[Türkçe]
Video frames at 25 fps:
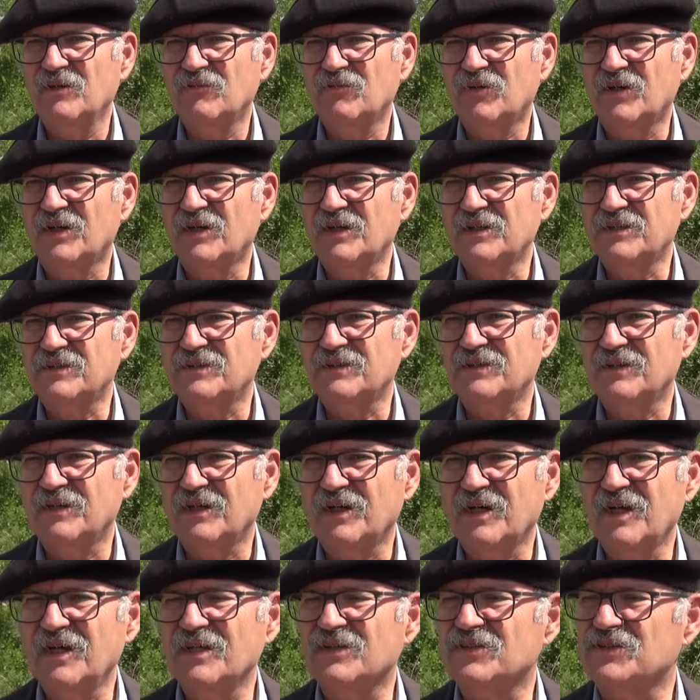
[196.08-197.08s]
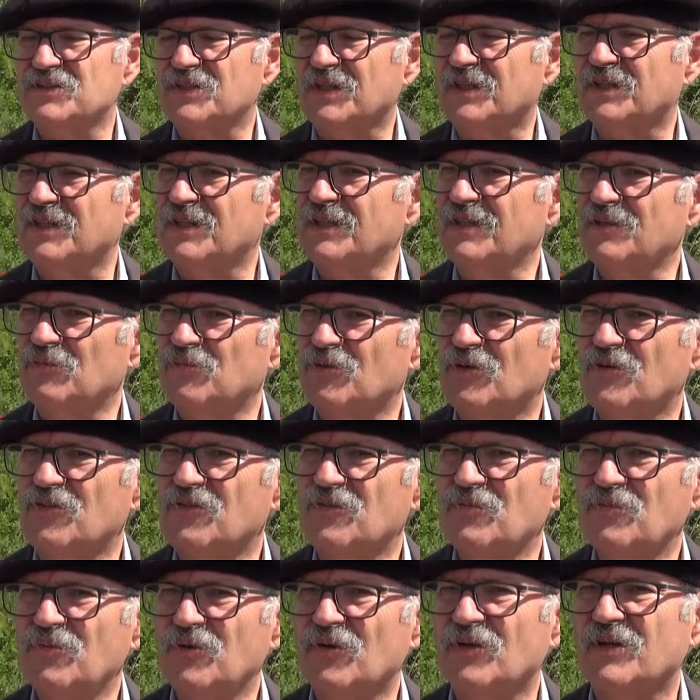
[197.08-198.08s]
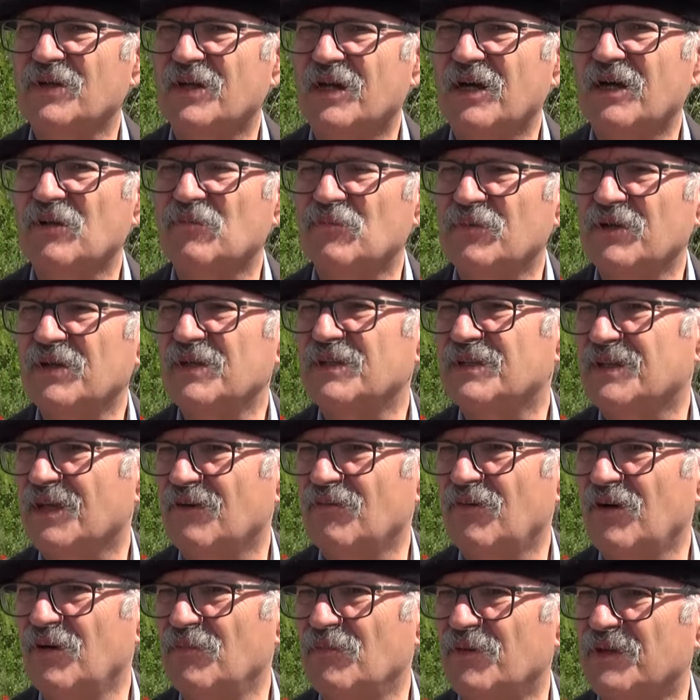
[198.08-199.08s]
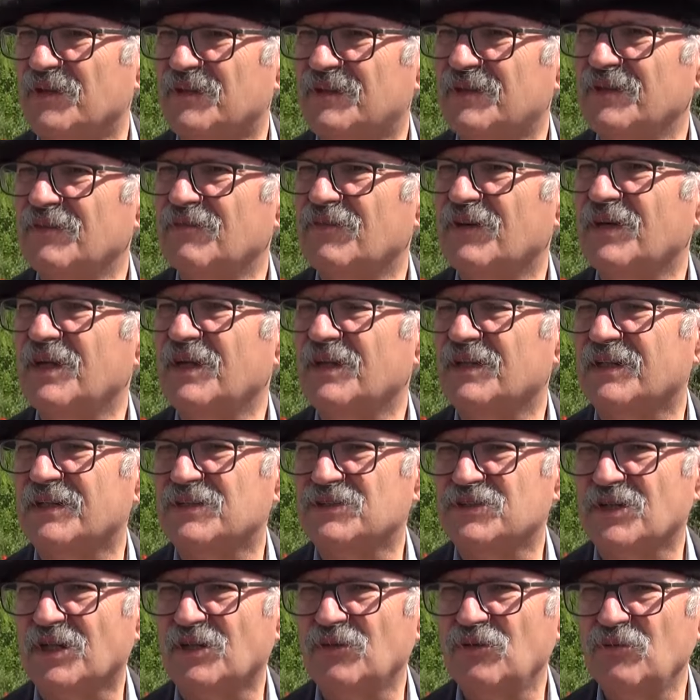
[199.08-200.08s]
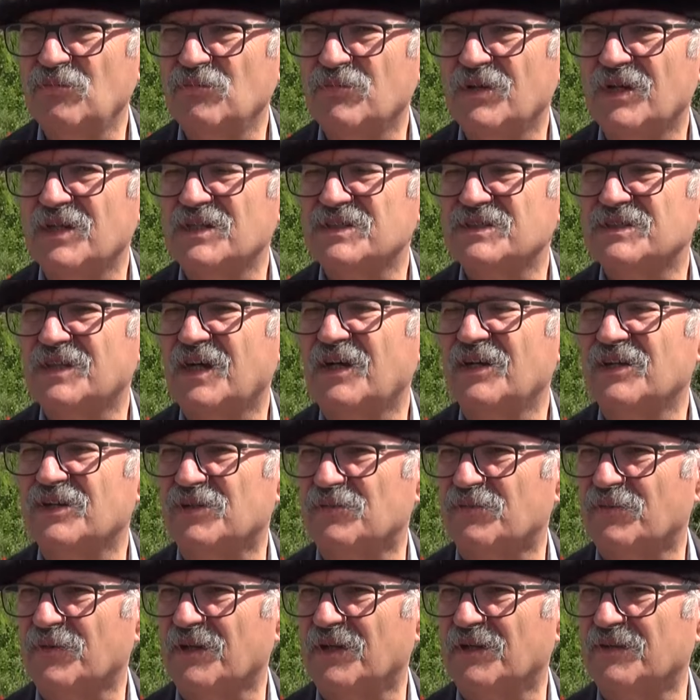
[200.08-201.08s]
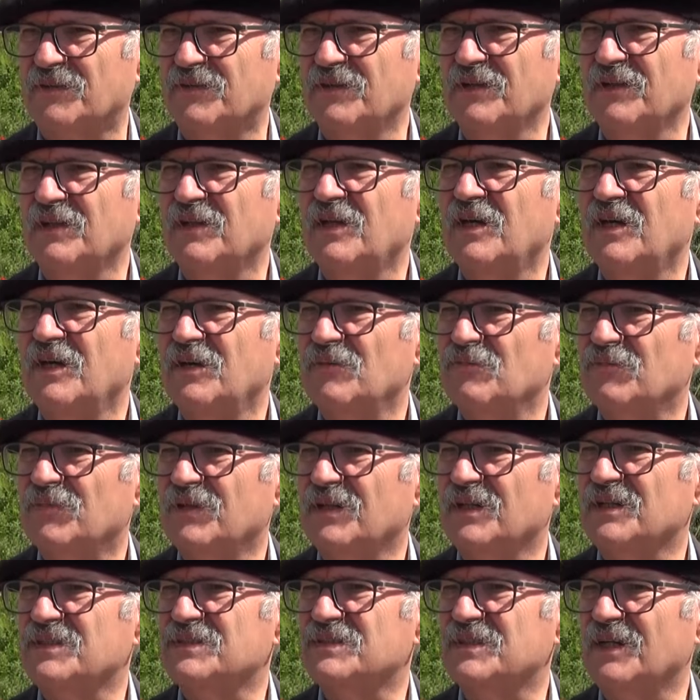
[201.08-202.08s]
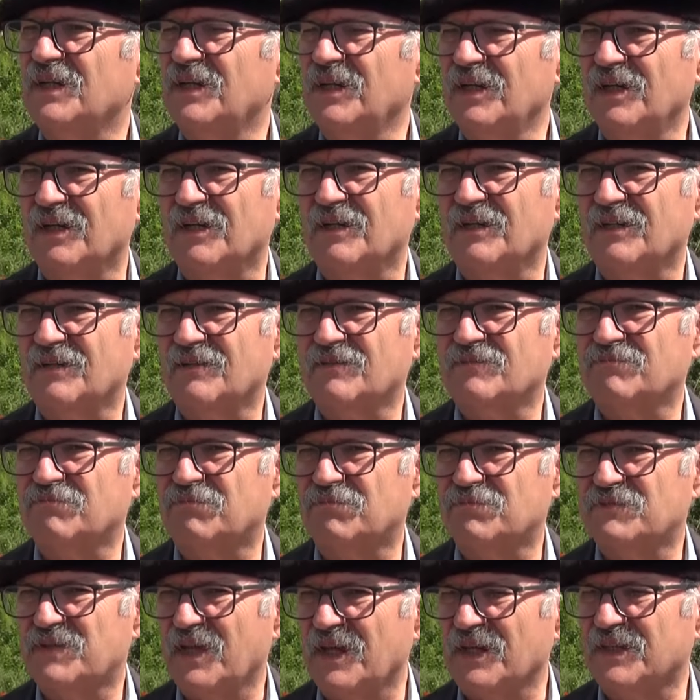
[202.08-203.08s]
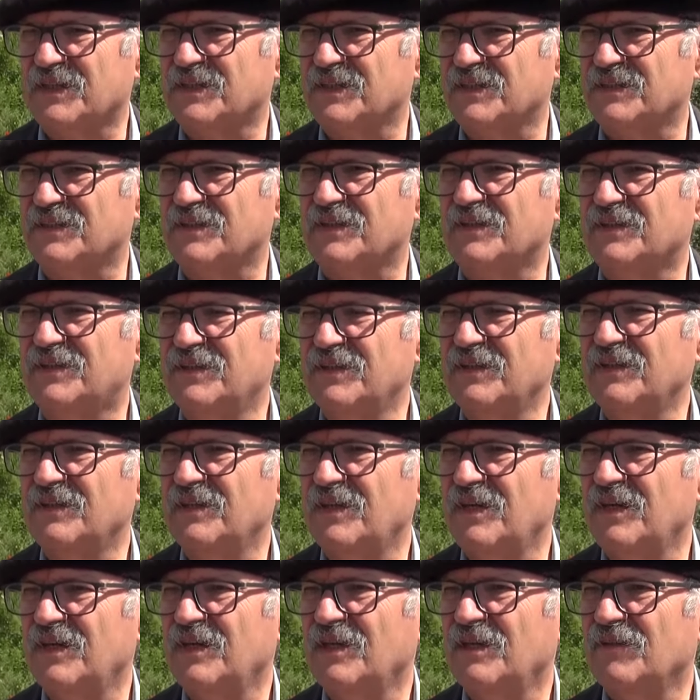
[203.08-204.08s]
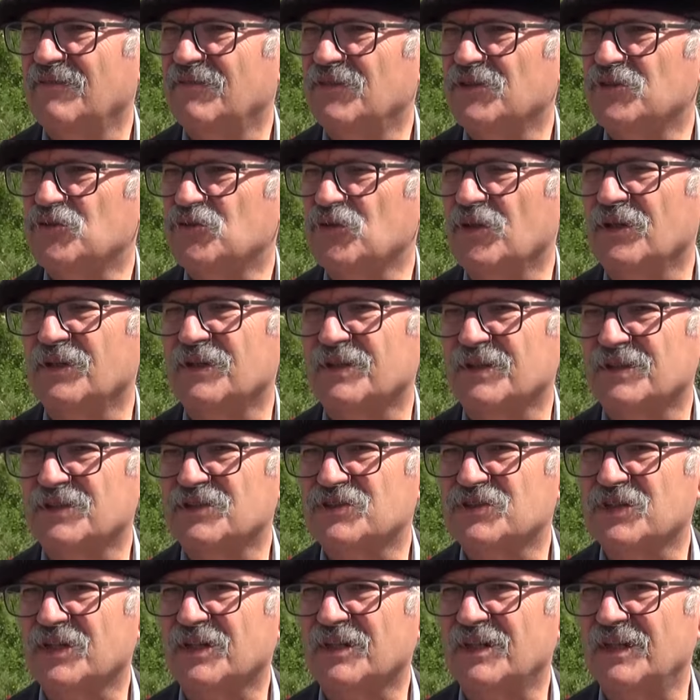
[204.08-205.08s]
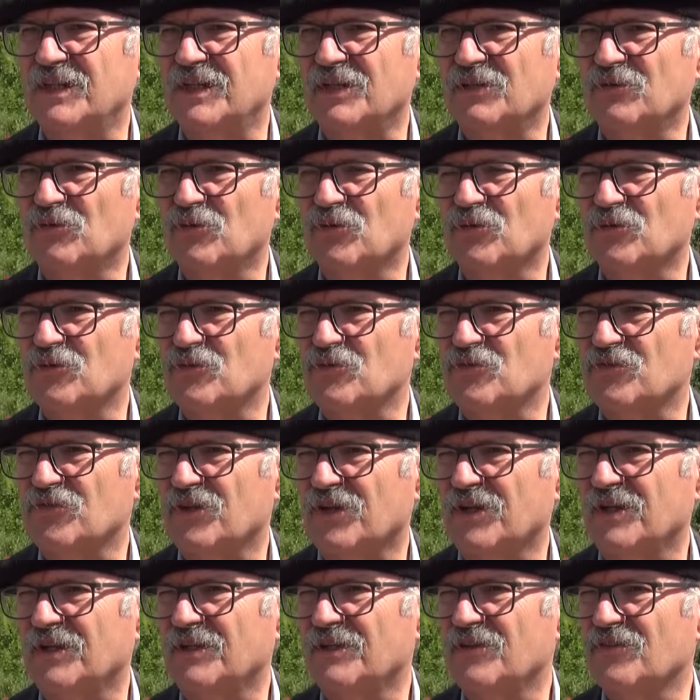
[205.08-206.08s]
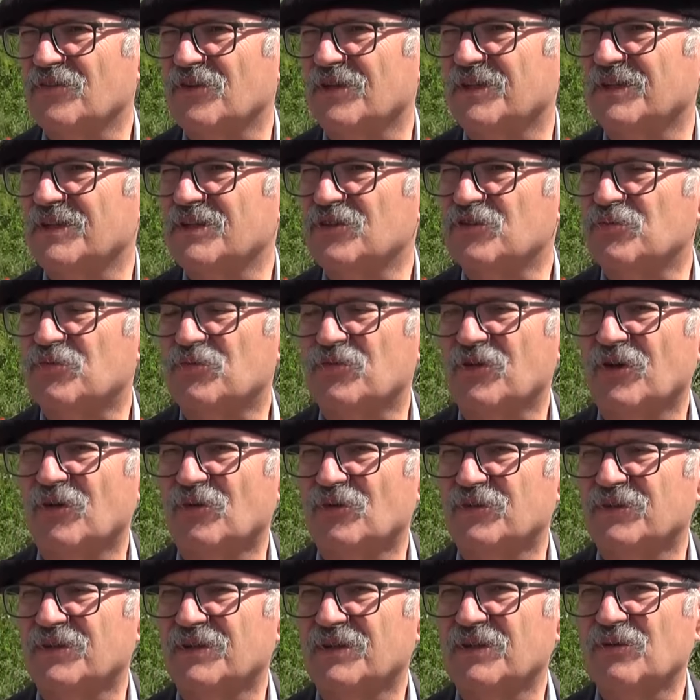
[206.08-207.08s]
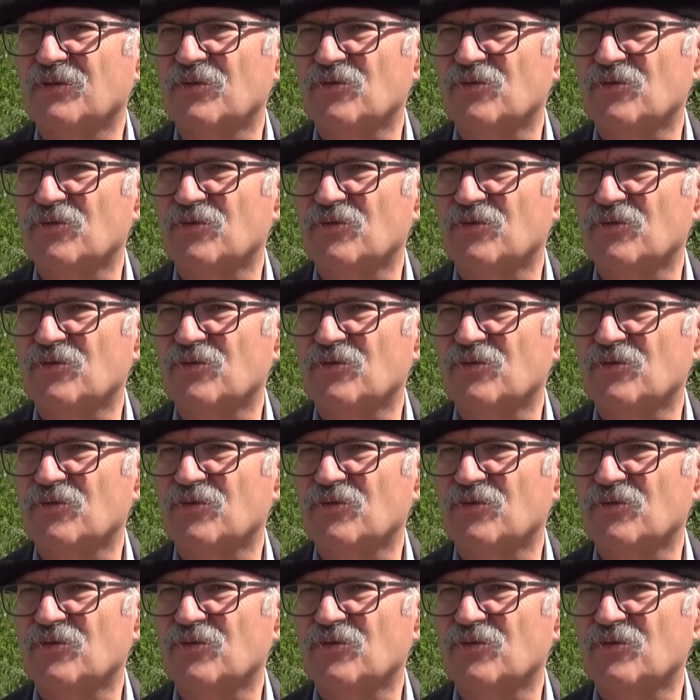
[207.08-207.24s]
Fakat aynı şekilde burası böyle kalmaya devam etti ve her geçen gün biraz daha yıprandı, biraz daha terk edildi ve şu andaki şekliyle gördüğünüz şekilde zaten hiçbir şey ortada